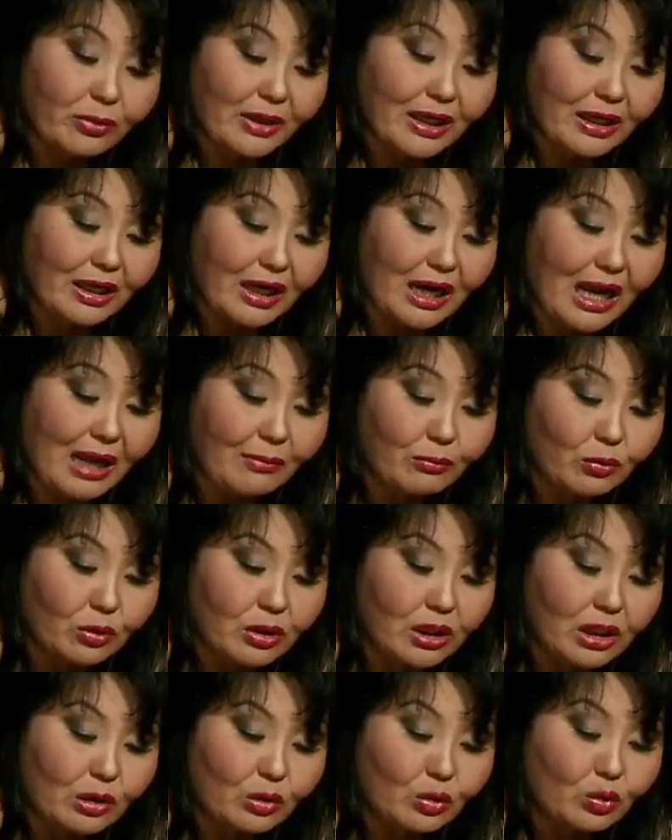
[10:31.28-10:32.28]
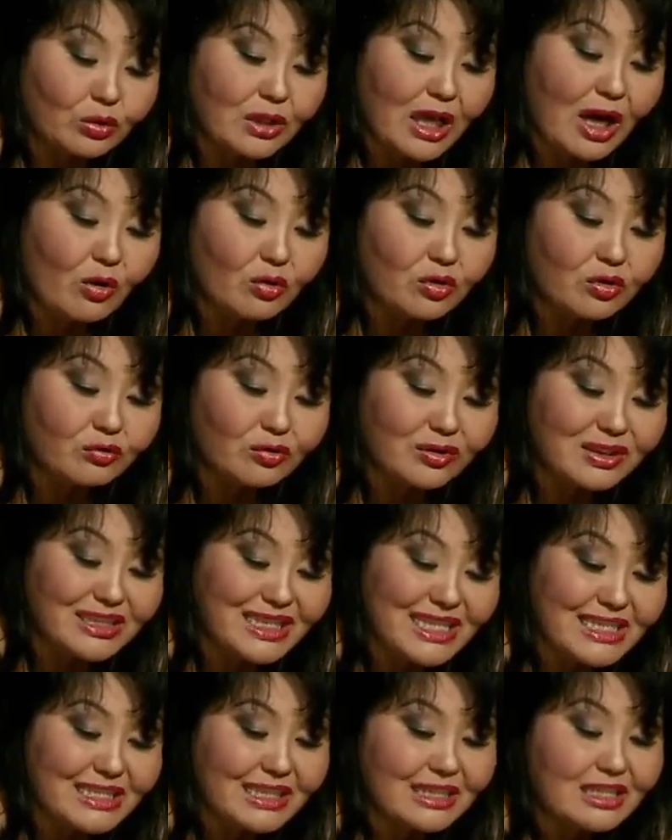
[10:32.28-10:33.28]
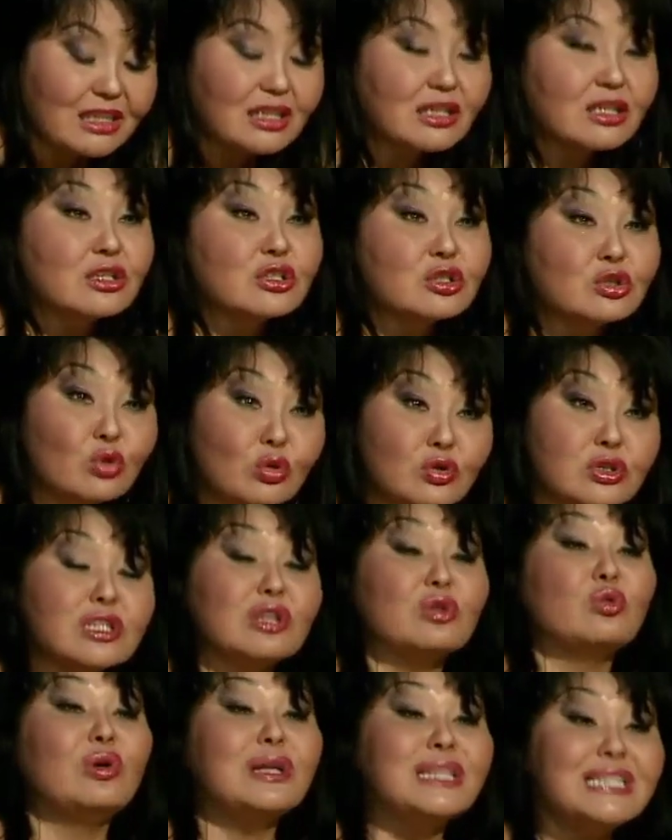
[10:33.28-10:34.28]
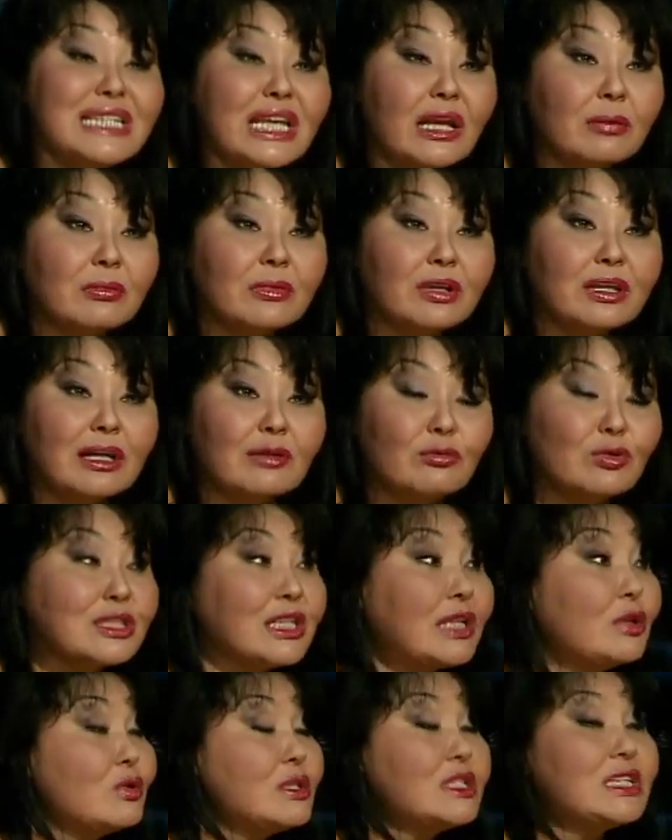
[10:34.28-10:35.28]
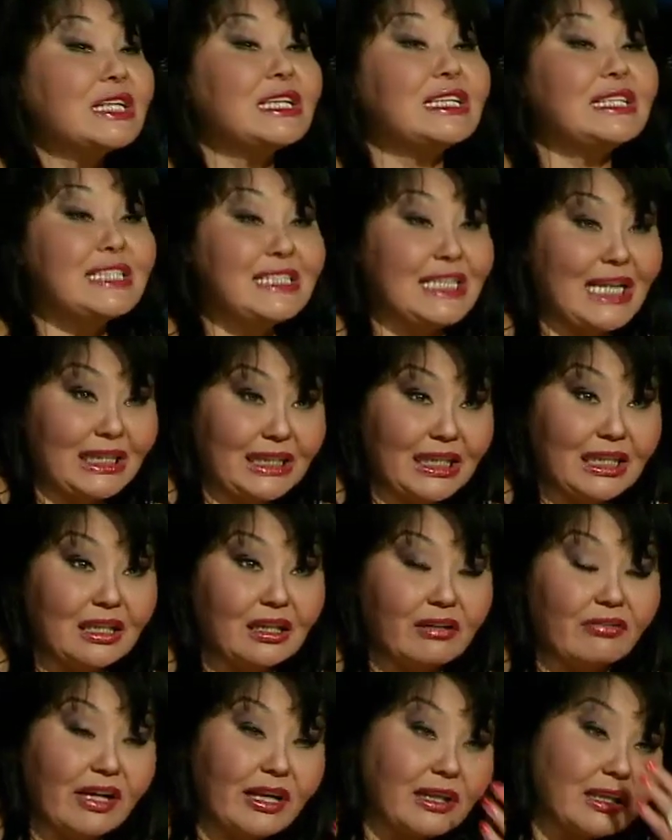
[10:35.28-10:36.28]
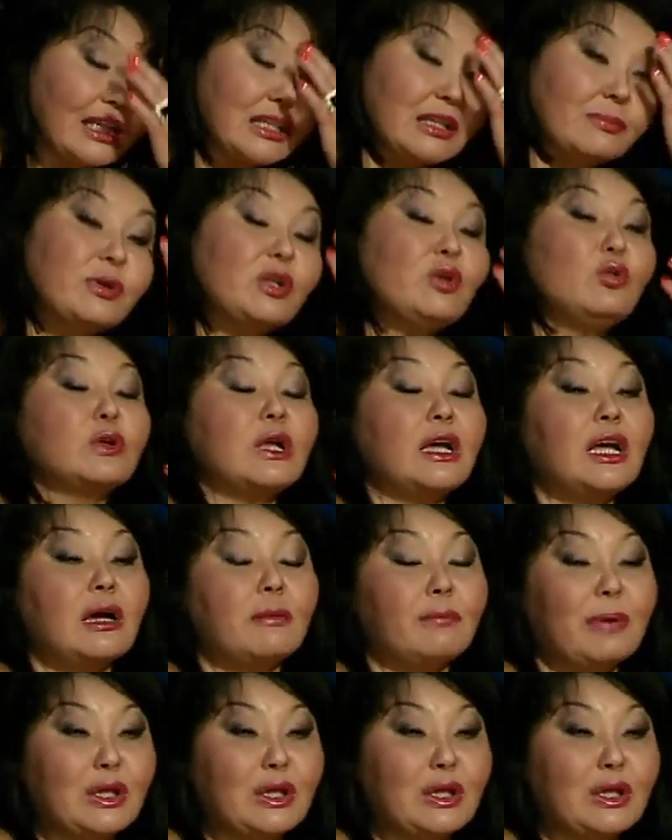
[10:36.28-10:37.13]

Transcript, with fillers: его программу, Луна у него 10, Солнце 0,7. Вот с одной стороны, десятка, я говорила, это период